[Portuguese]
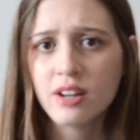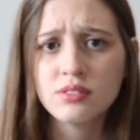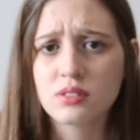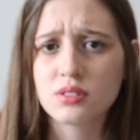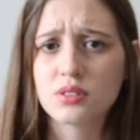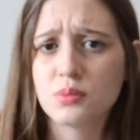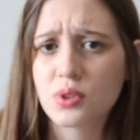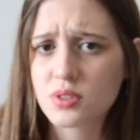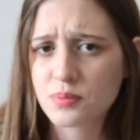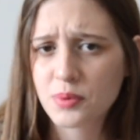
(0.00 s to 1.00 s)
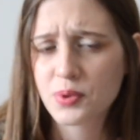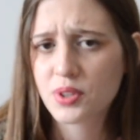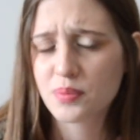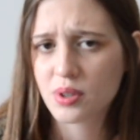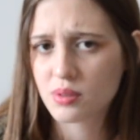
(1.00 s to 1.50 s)
Eu não costumo consumir
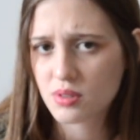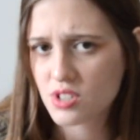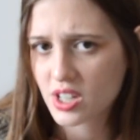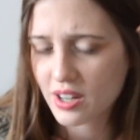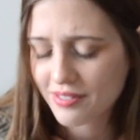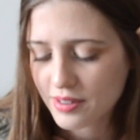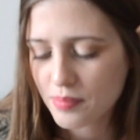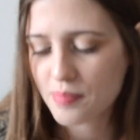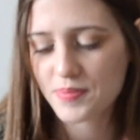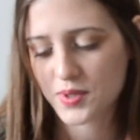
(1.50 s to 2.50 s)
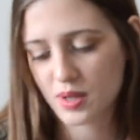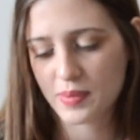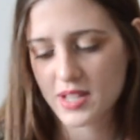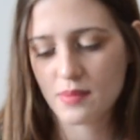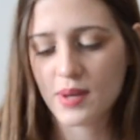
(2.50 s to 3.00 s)
muito produto de grife,
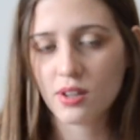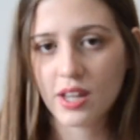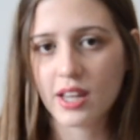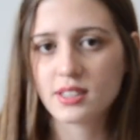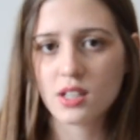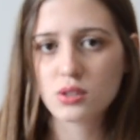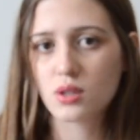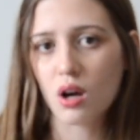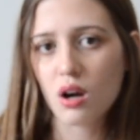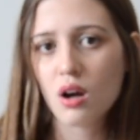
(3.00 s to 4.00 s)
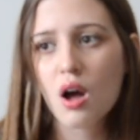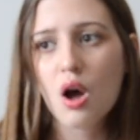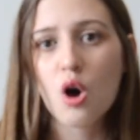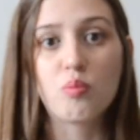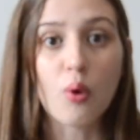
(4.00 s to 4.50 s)
pra ser bem honesta, só
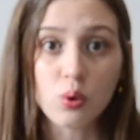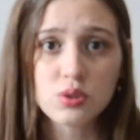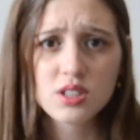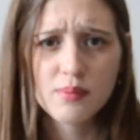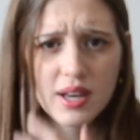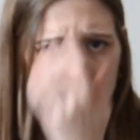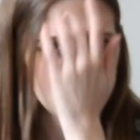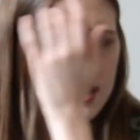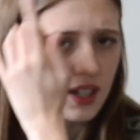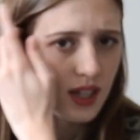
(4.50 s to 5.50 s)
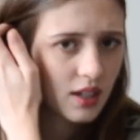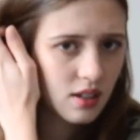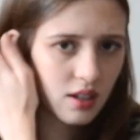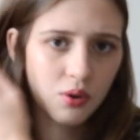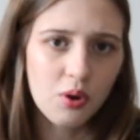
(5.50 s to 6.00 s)
bolsa, mas
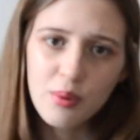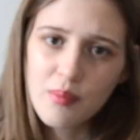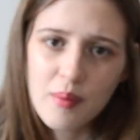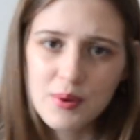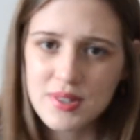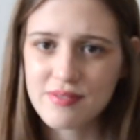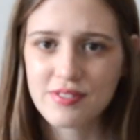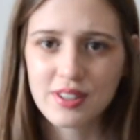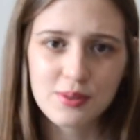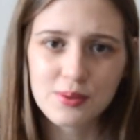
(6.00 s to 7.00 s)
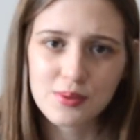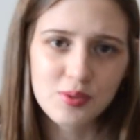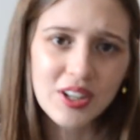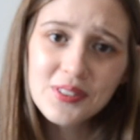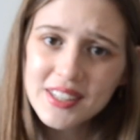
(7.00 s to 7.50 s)
assim, eu compro uma bolsa e fico
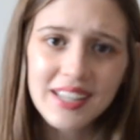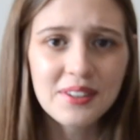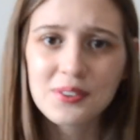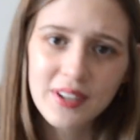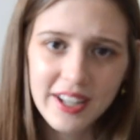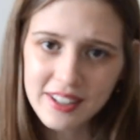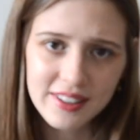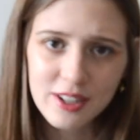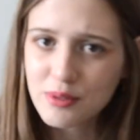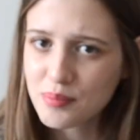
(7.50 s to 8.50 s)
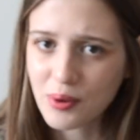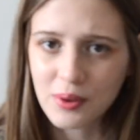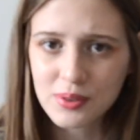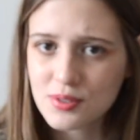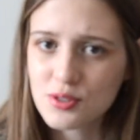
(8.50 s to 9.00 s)
o ano inteiro com ela, não me
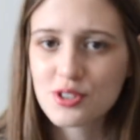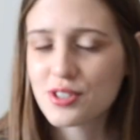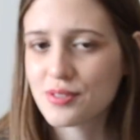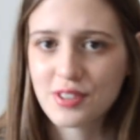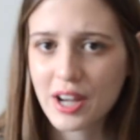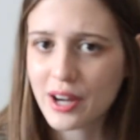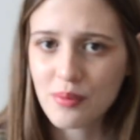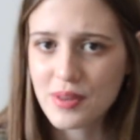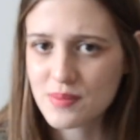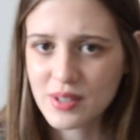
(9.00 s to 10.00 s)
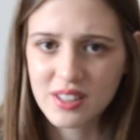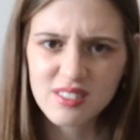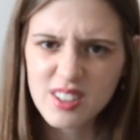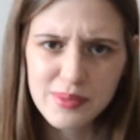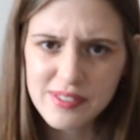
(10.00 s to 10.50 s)
importo de ficar com a mesma e
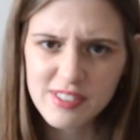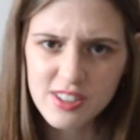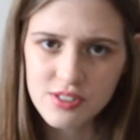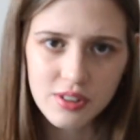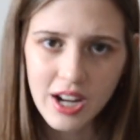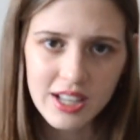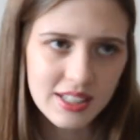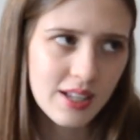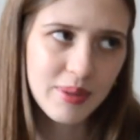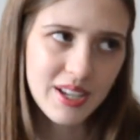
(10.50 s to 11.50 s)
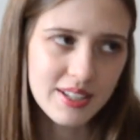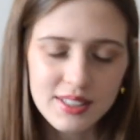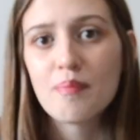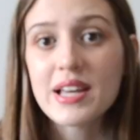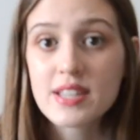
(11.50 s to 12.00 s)
não tenho muita vontade de trocar, sei lá,
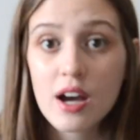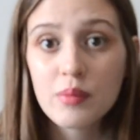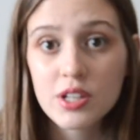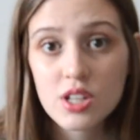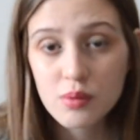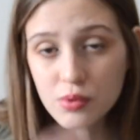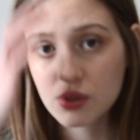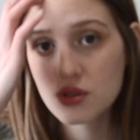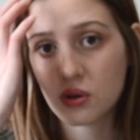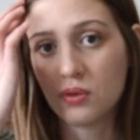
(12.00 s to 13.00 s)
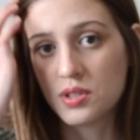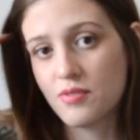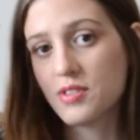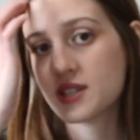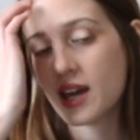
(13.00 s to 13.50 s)
preguiça. Mas realmente tem muito desconto. Se
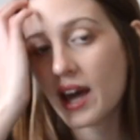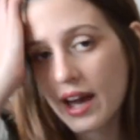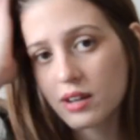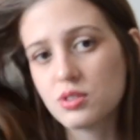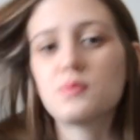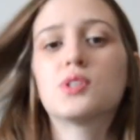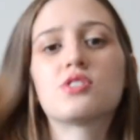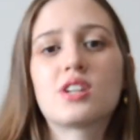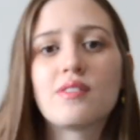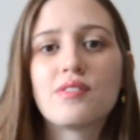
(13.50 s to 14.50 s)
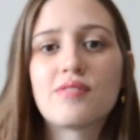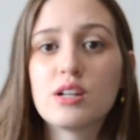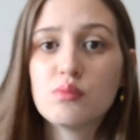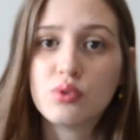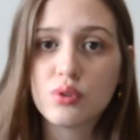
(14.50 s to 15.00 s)
você é consumidor de grife,
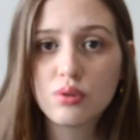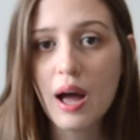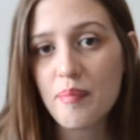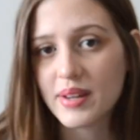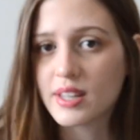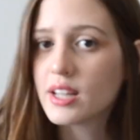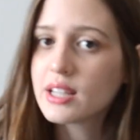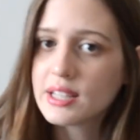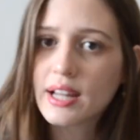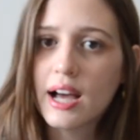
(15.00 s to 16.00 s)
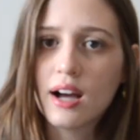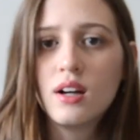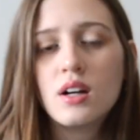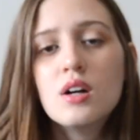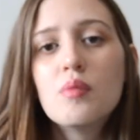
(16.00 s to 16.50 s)
vale muito a pena ir lá.
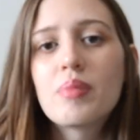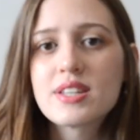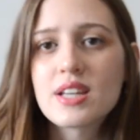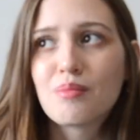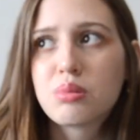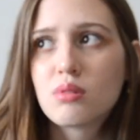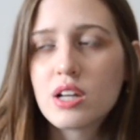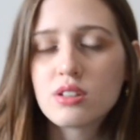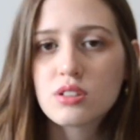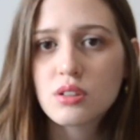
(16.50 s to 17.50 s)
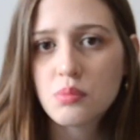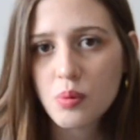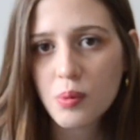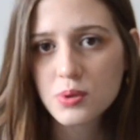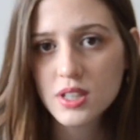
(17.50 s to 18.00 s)
Por exemplo, a gente já
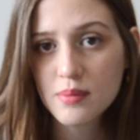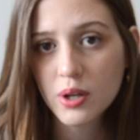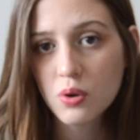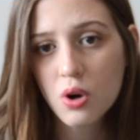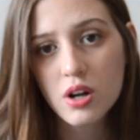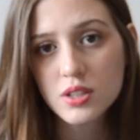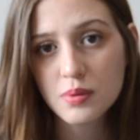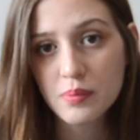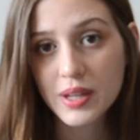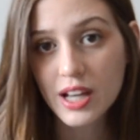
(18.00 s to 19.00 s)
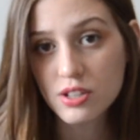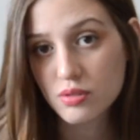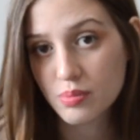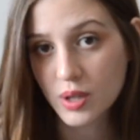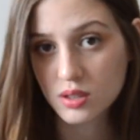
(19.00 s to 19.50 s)
comprou bolsa da Michael Kors por metade
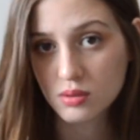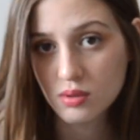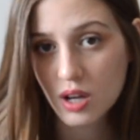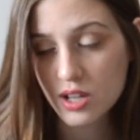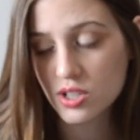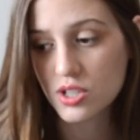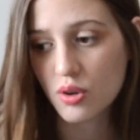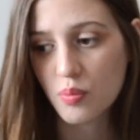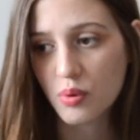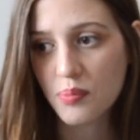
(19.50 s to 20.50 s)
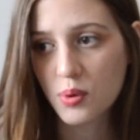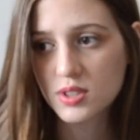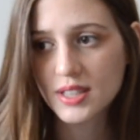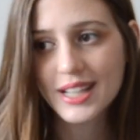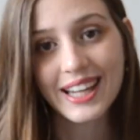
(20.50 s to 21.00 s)
do preço. A gente já comprou
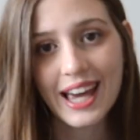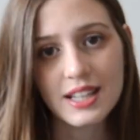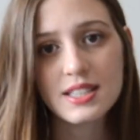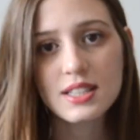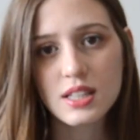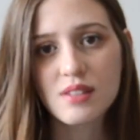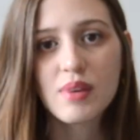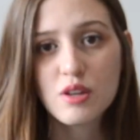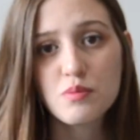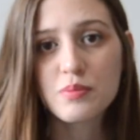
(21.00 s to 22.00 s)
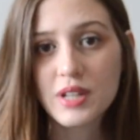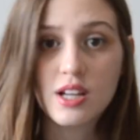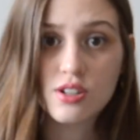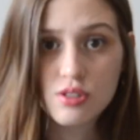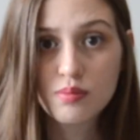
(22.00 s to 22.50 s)
bolsa da Guess também por
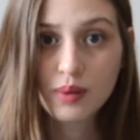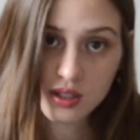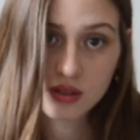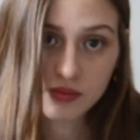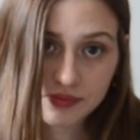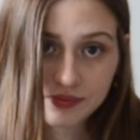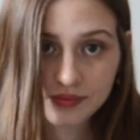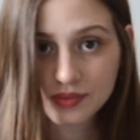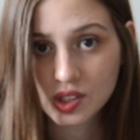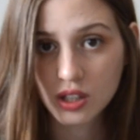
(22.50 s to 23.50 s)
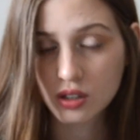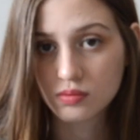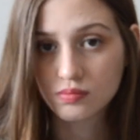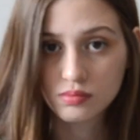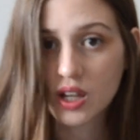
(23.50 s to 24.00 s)
metade do preço.
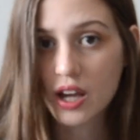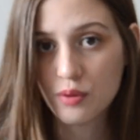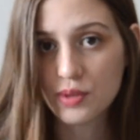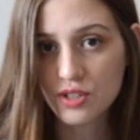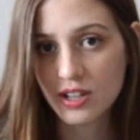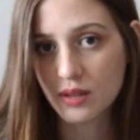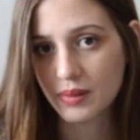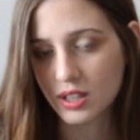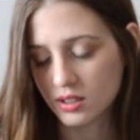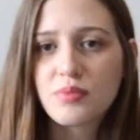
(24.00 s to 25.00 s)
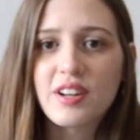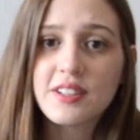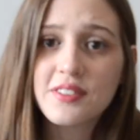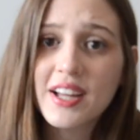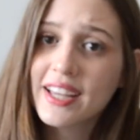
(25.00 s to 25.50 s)
Então, realmente vale a pena.
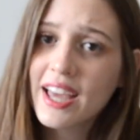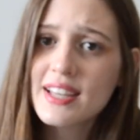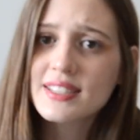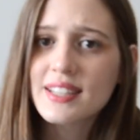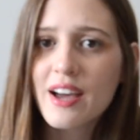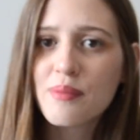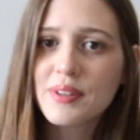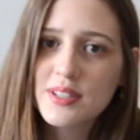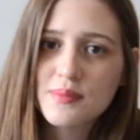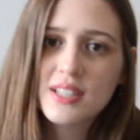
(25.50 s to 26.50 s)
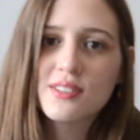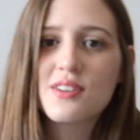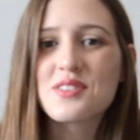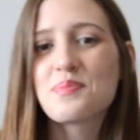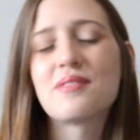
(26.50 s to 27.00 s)
Falando na Guess, é uma das minhas
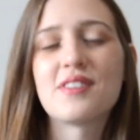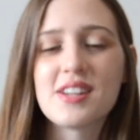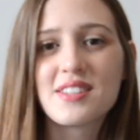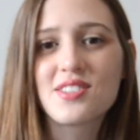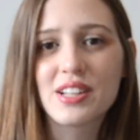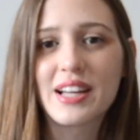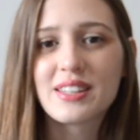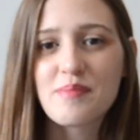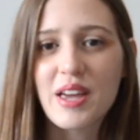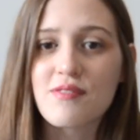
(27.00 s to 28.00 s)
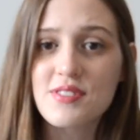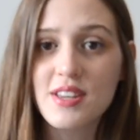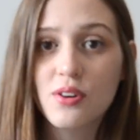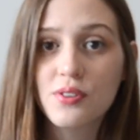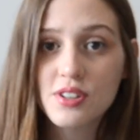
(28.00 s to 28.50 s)
lojas preferidas de lá também. Você
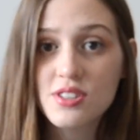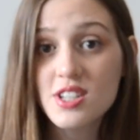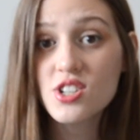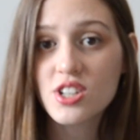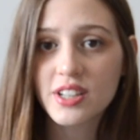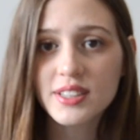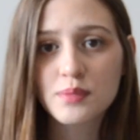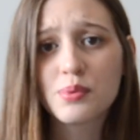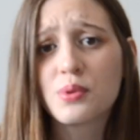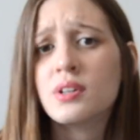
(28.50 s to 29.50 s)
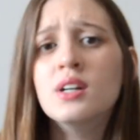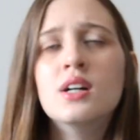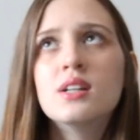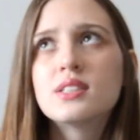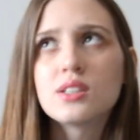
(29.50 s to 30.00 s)
encontra t-shirts por
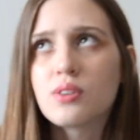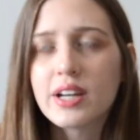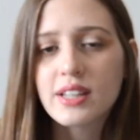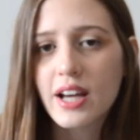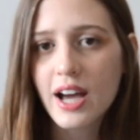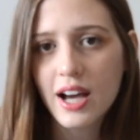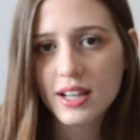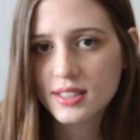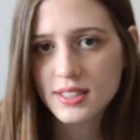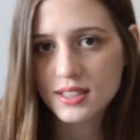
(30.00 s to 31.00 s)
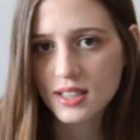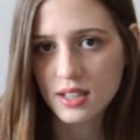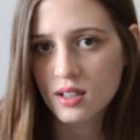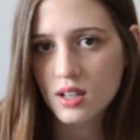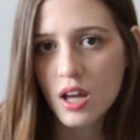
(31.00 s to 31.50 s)
50 reais,
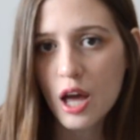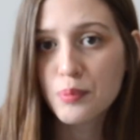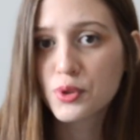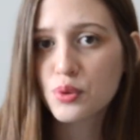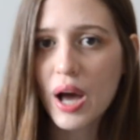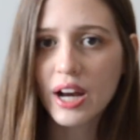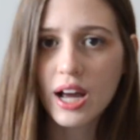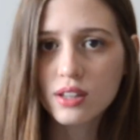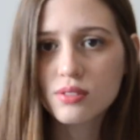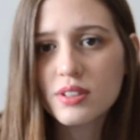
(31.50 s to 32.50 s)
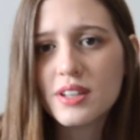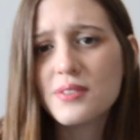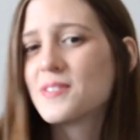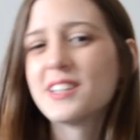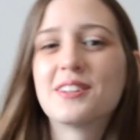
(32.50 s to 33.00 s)
assim é muito barato
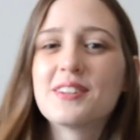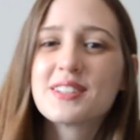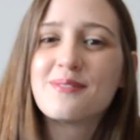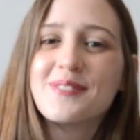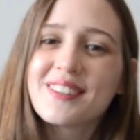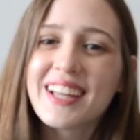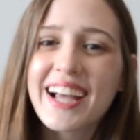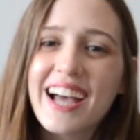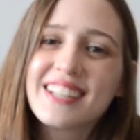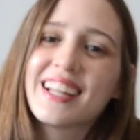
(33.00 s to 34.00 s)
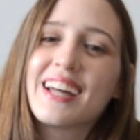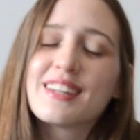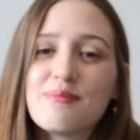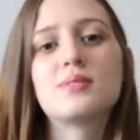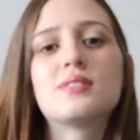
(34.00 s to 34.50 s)
e os vendedores são muito legais lá também.